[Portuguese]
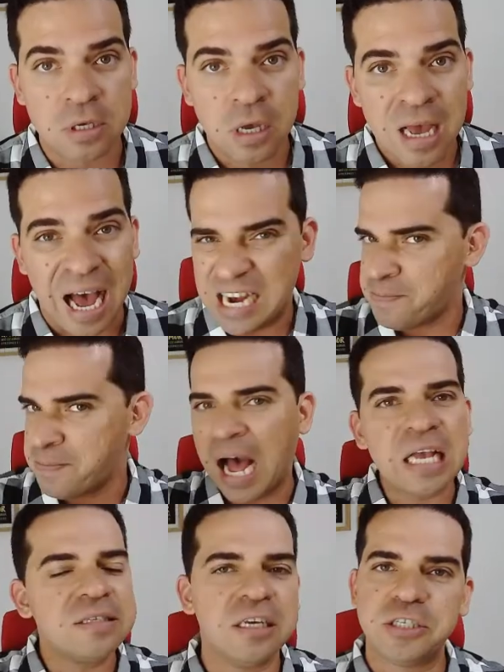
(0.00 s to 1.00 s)

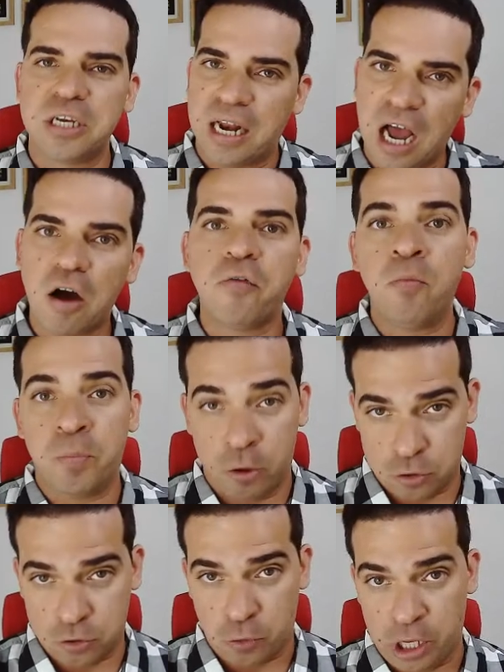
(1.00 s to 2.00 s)
Animais em geral vão
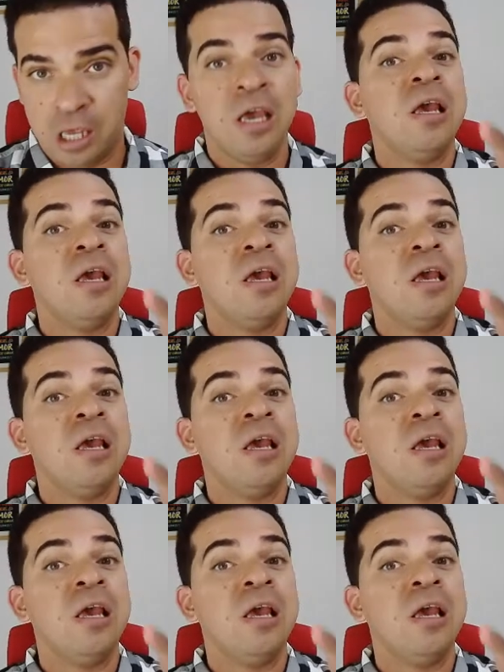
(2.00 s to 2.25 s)
possuir.